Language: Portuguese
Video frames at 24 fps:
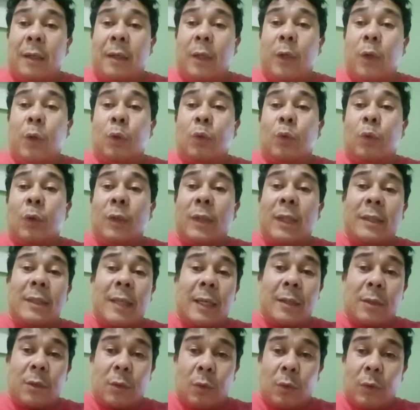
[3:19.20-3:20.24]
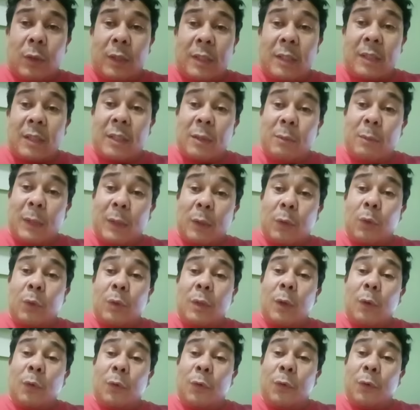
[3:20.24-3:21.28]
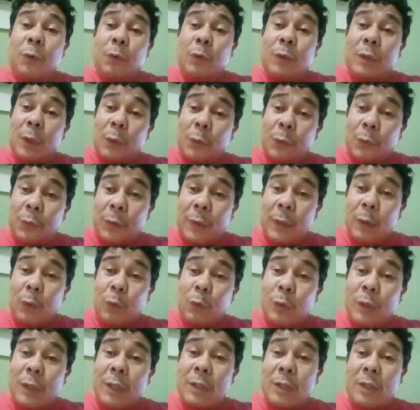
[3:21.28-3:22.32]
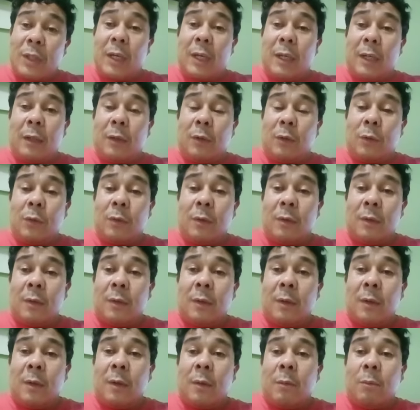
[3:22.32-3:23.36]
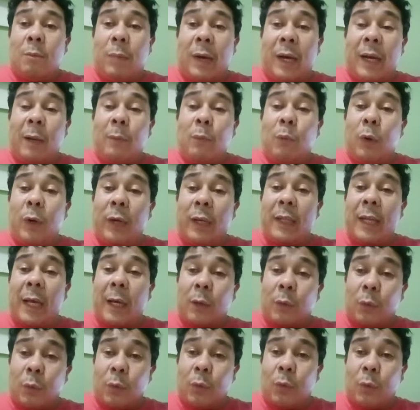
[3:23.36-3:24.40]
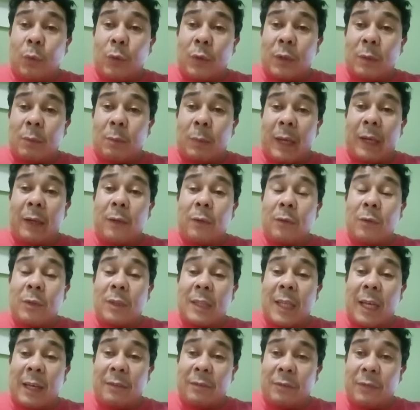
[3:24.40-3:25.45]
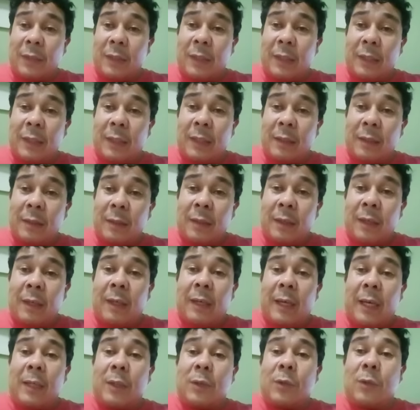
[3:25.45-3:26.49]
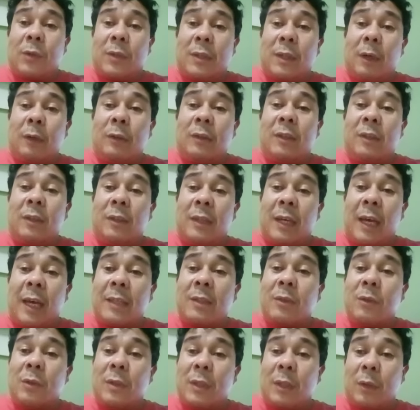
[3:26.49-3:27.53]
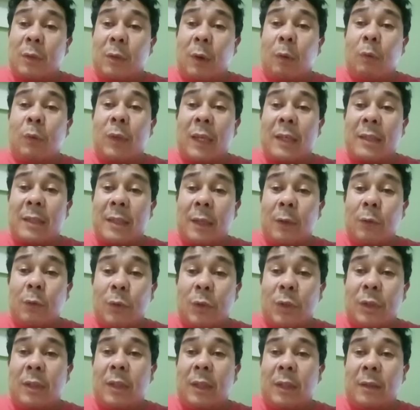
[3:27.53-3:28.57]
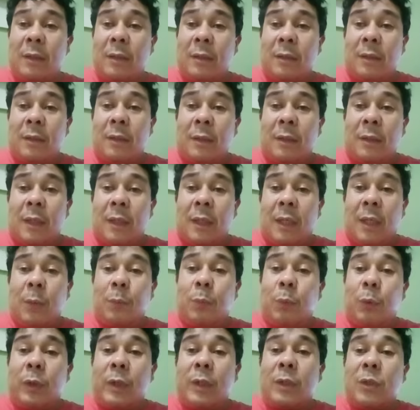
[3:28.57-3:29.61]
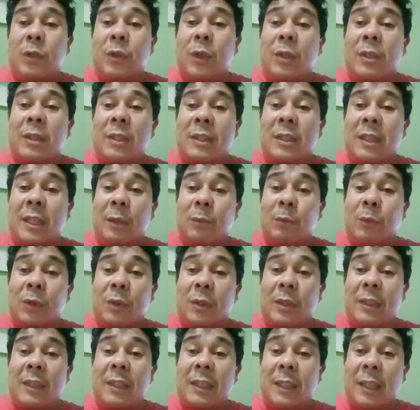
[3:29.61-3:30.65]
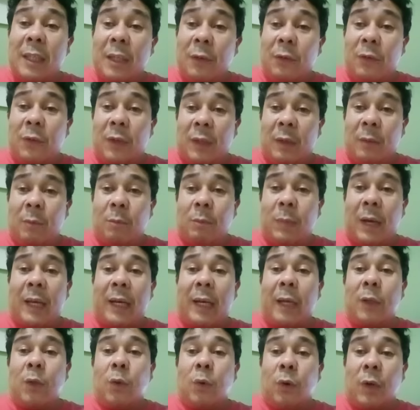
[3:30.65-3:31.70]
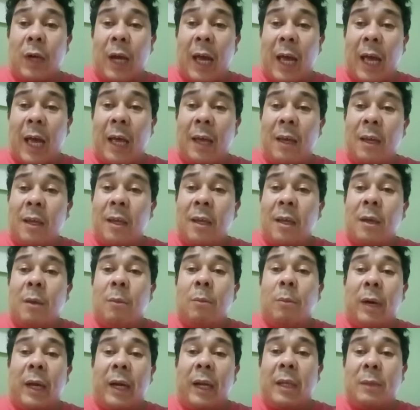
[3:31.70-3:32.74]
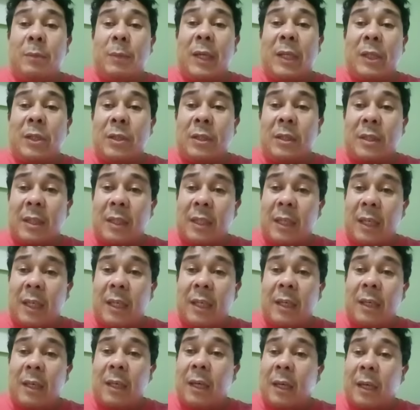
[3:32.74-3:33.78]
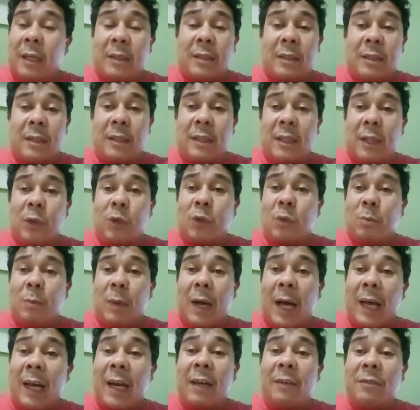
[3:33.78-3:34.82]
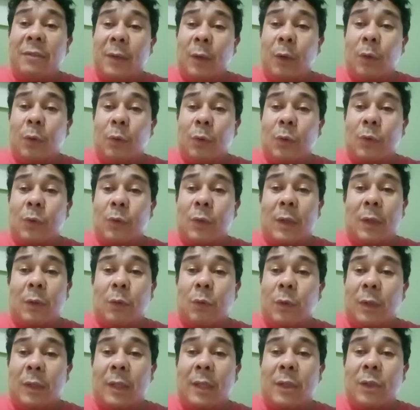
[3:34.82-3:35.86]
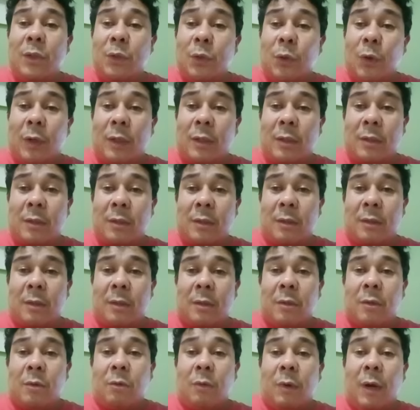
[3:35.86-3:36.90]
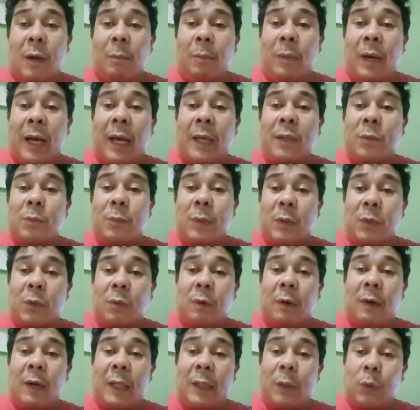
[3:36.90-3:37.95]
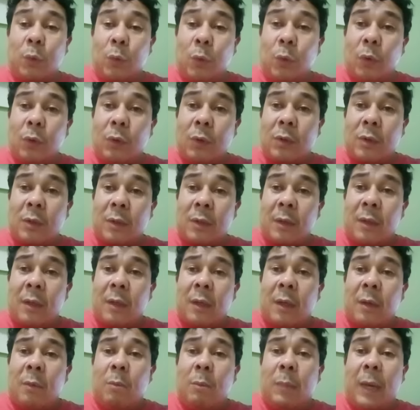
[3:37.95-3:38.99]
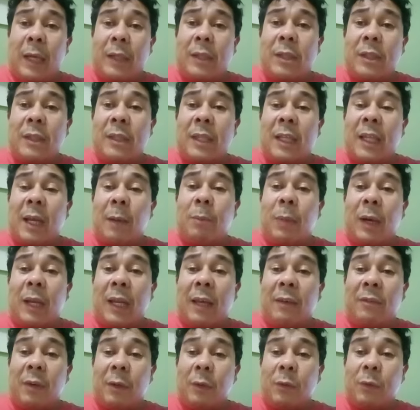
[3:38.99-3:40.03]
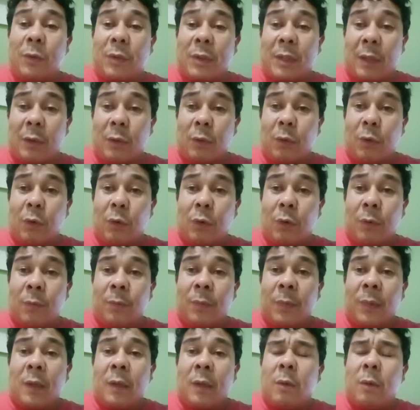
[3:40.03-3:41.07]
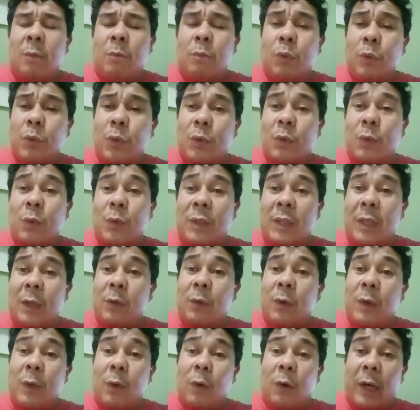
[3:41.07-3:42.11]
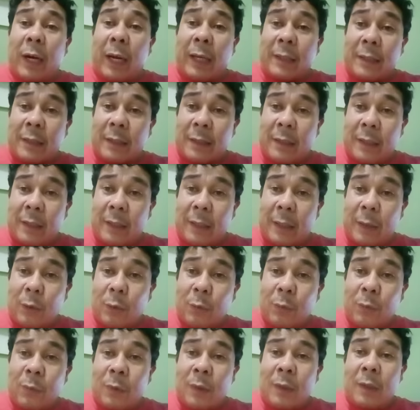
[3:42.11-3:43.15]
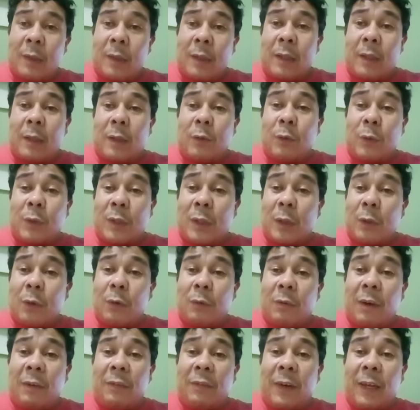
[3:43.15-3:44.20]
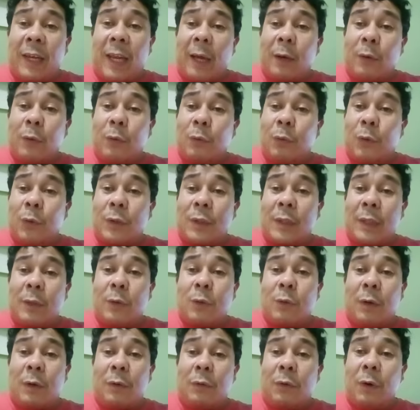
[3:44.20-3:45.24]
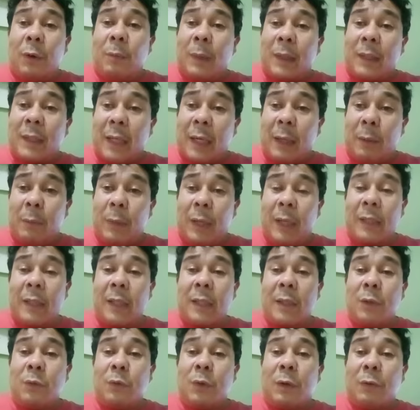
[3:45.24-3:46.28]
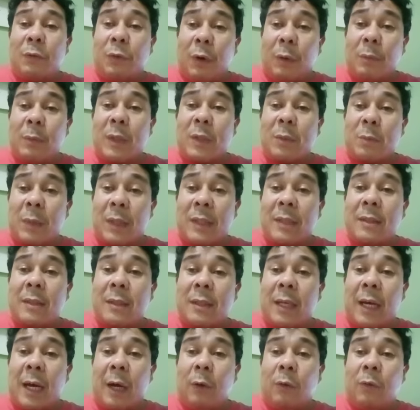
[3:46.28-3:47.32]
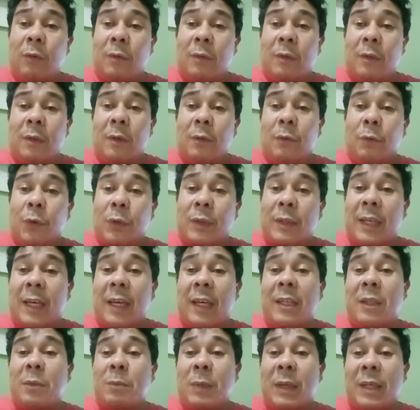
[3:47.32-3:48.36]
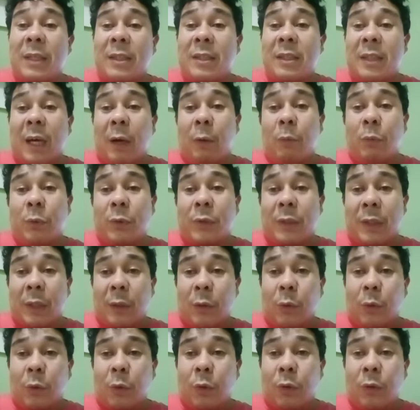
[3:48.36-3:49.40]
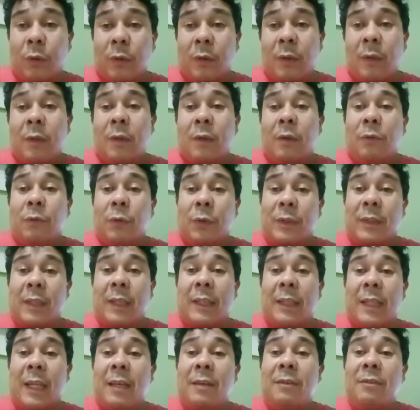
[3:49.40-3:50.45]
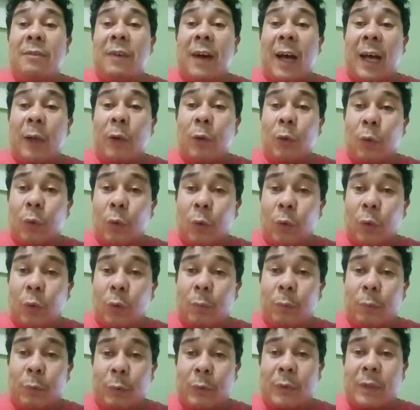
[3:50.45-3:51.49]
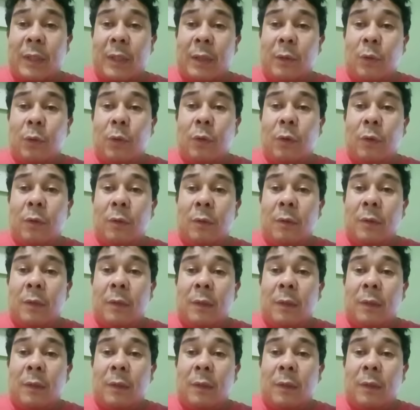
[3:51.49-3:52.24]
criou todas as coisas e mandou teu, o seu Filho unigênito para morrer na cruz, para nos dar vida, ressuscitou, ressuscitou ao terceiro dia. E por isso nós estamos livres para adorar, para bendizer esse Deus maravilhoso que cuida de nós. Um abraço pessoal a todos. Medita na palavra do Senhor. Busca o Senhor em oração. Que o Senhor vai falar com você de uma forma tremenda, de uma forma especial você é especial para o Senhor, você tem valor para o Senhor.